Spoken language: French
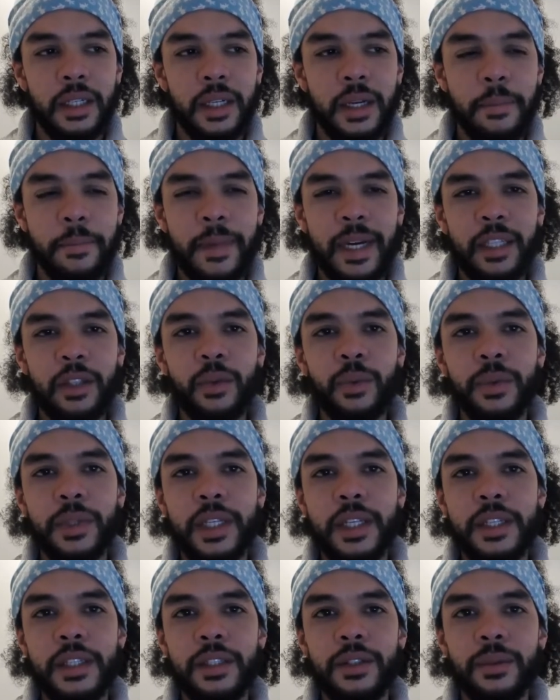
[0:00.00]
ma
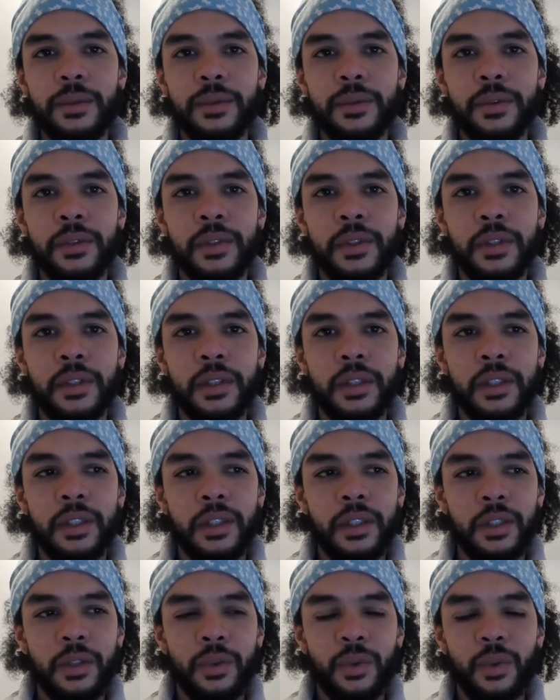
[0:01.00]
non-question.
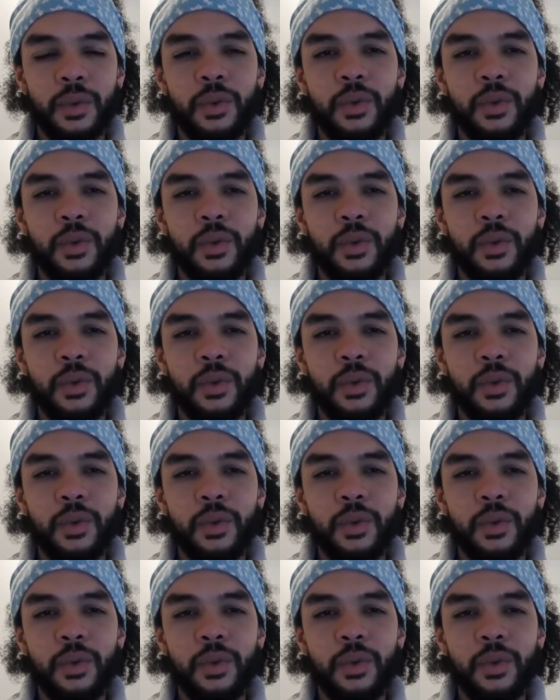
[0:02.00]
Donc,